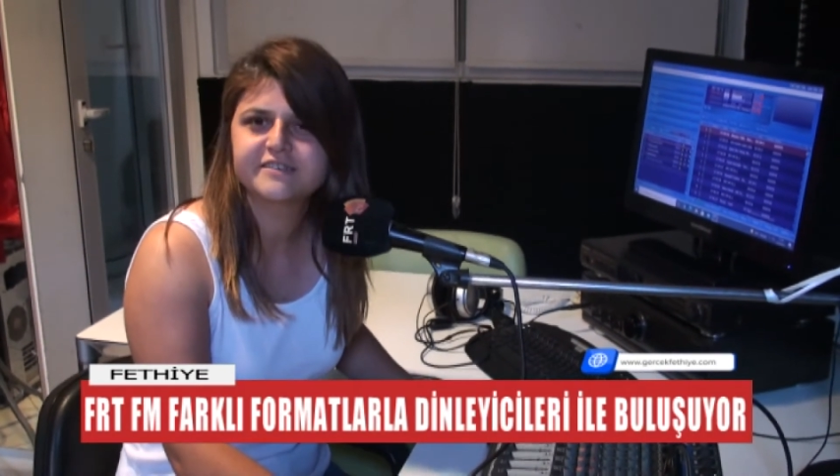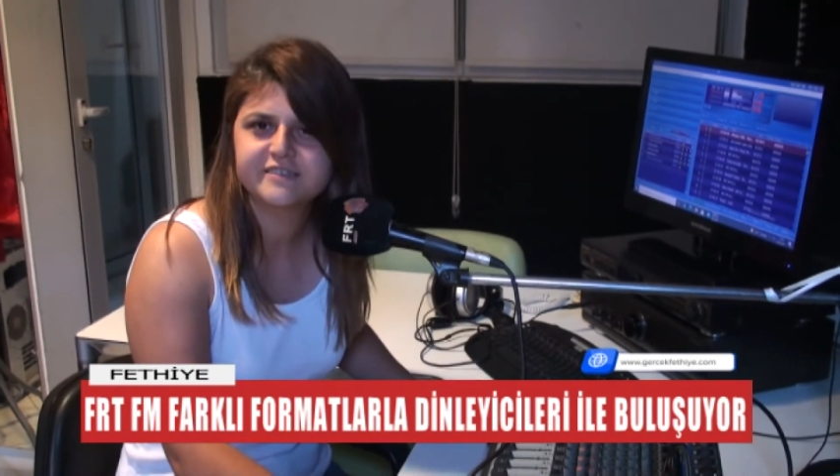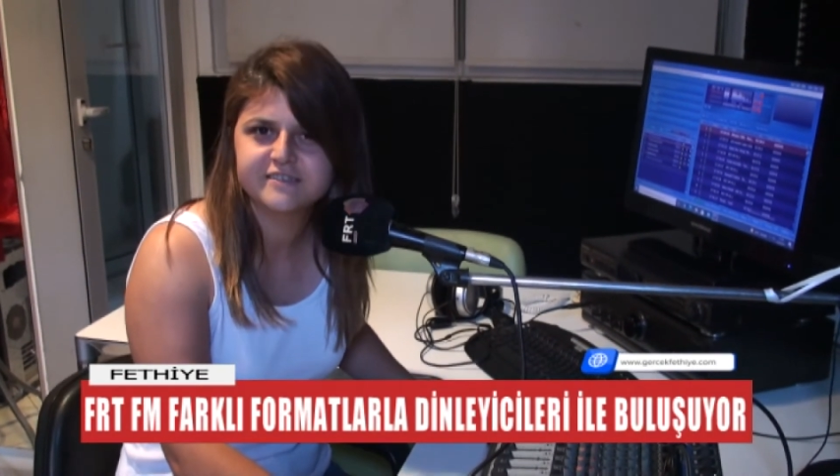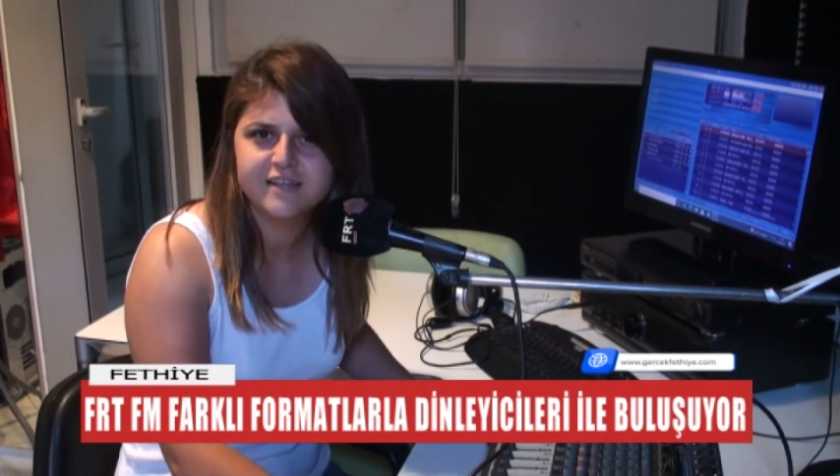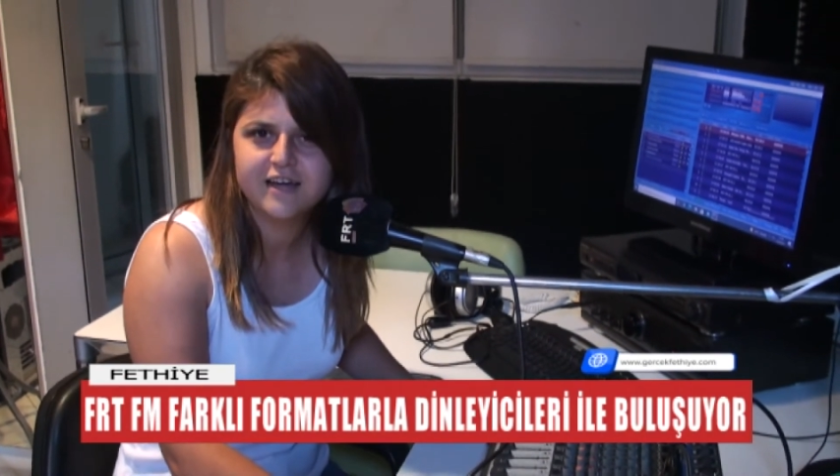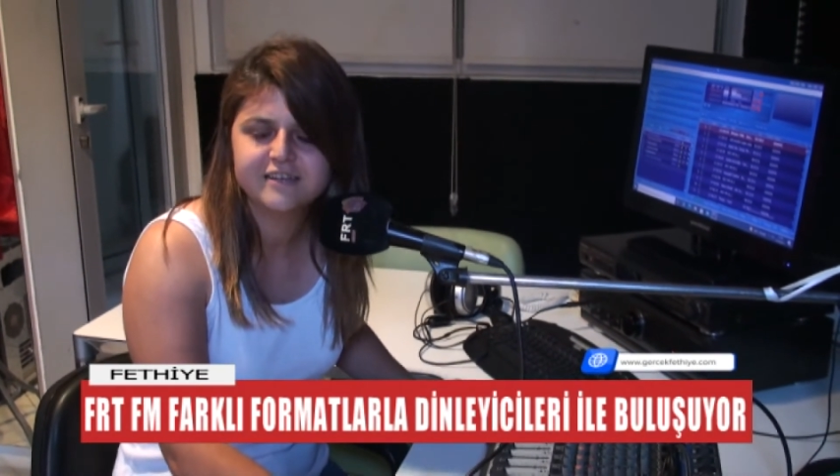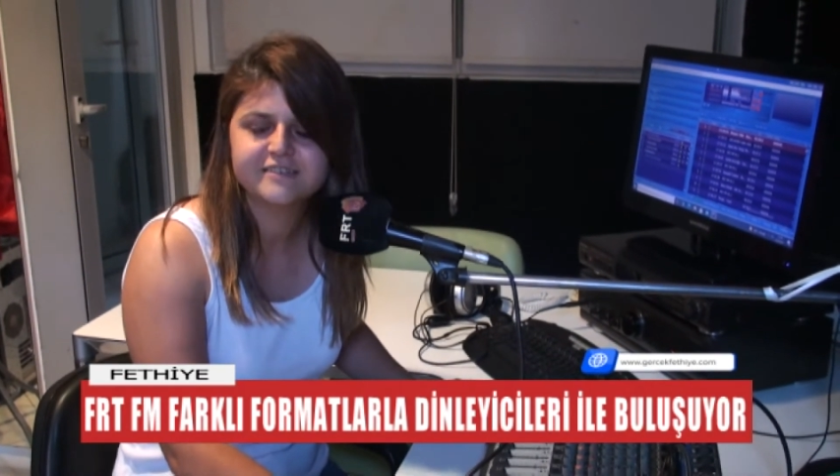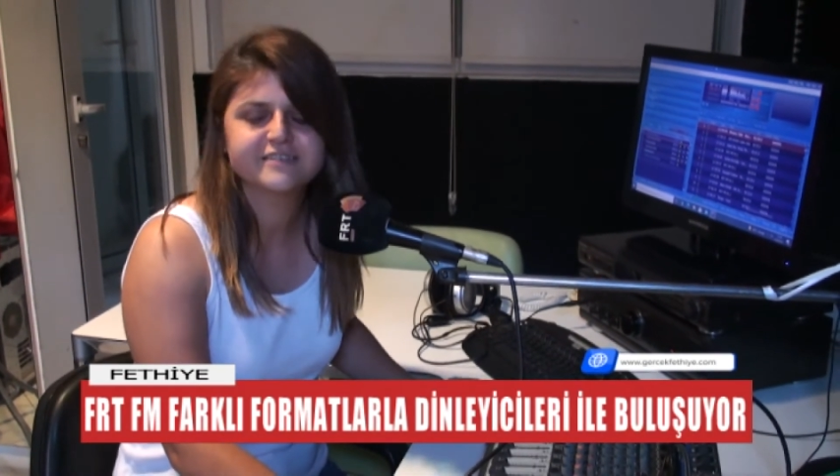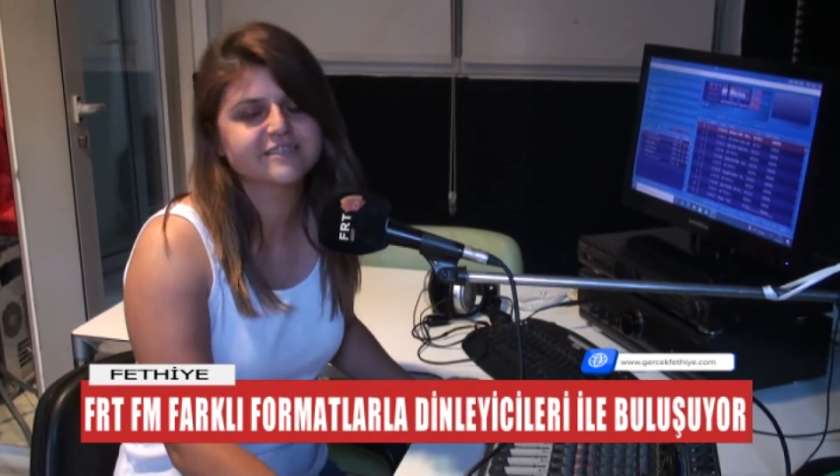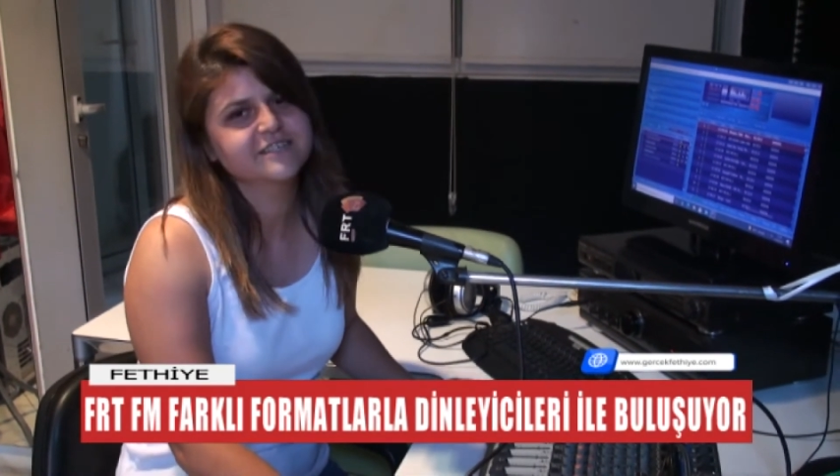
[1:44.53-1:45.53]
sizlerle
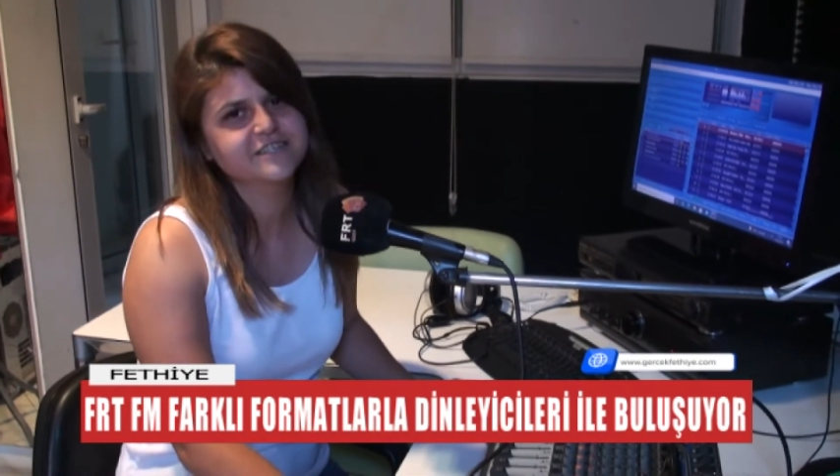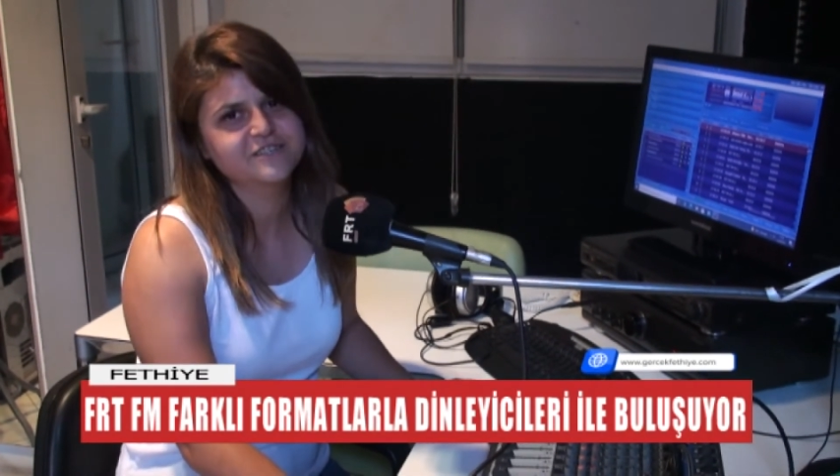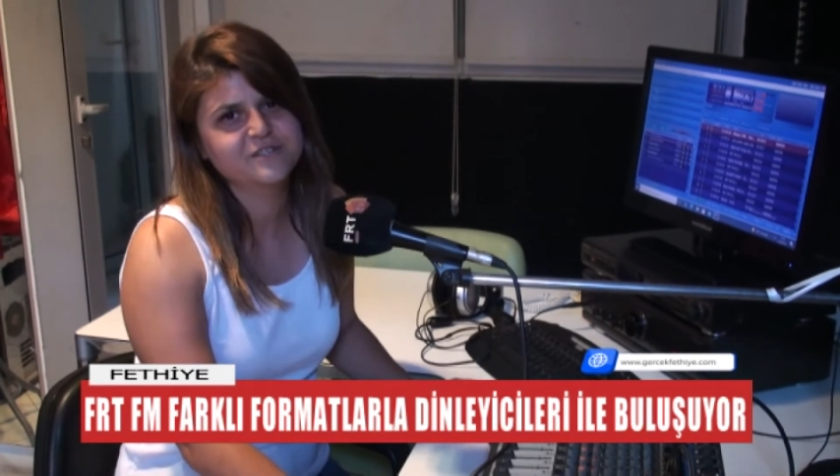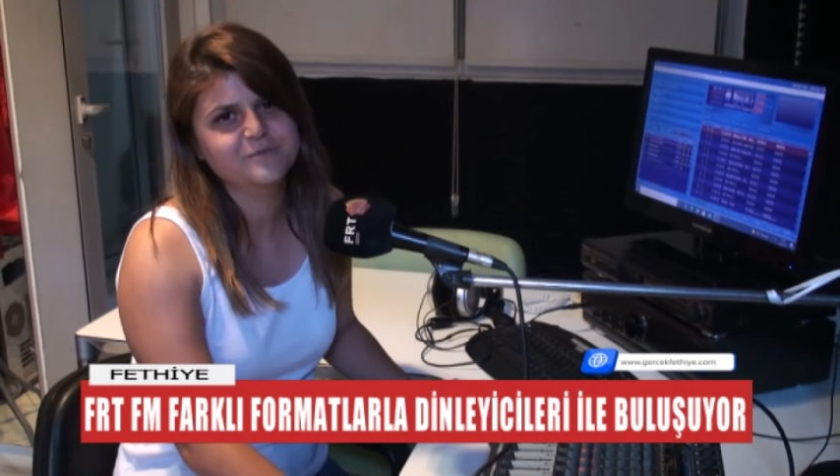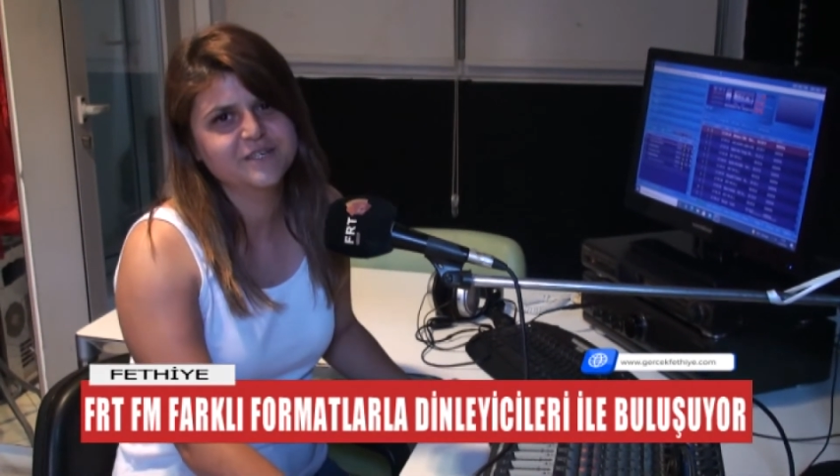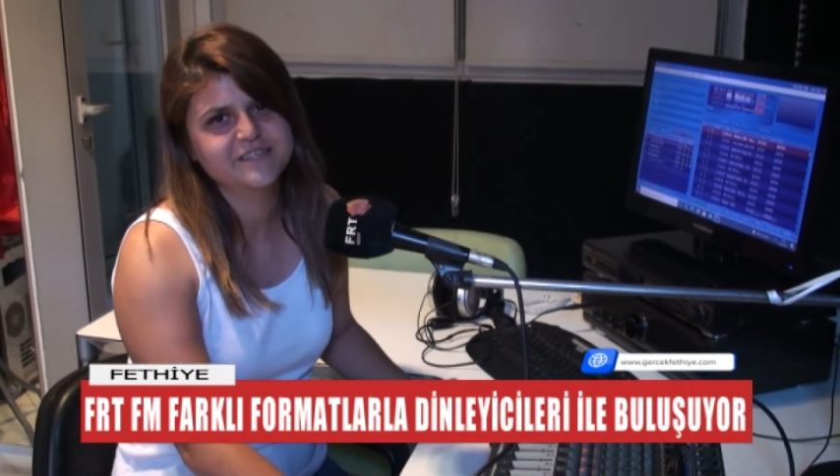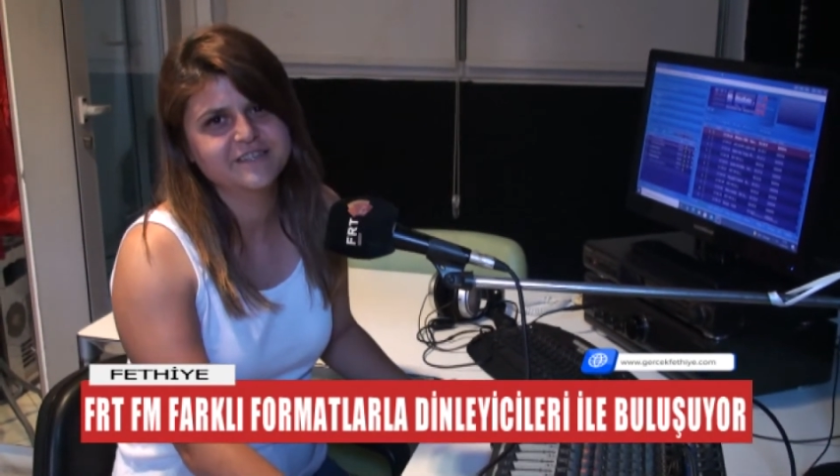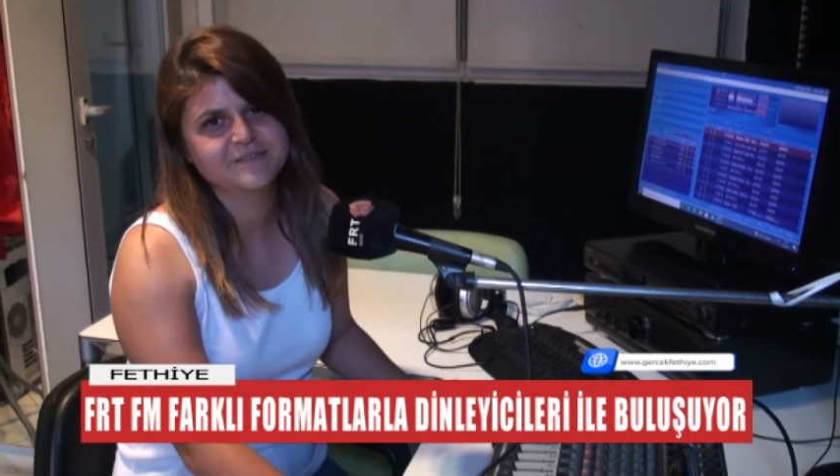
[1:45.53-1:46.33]
sakın kaçırmayın.